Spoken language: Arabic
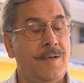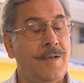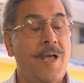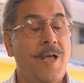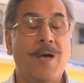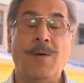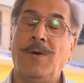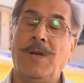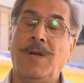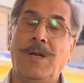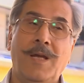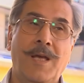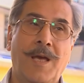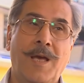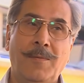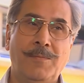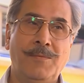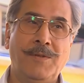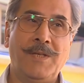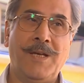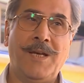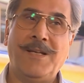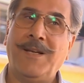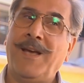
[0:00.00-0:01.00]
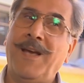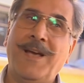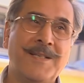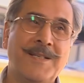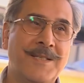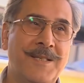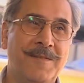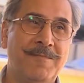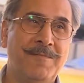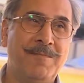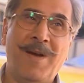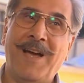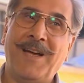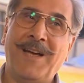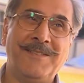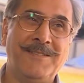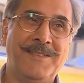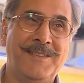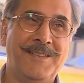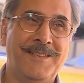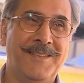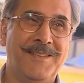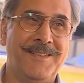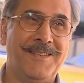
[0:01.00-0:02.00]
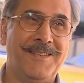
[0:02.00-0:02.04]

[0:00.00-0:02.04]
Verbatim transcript: لا والله يا ابني انا اسف ما عندي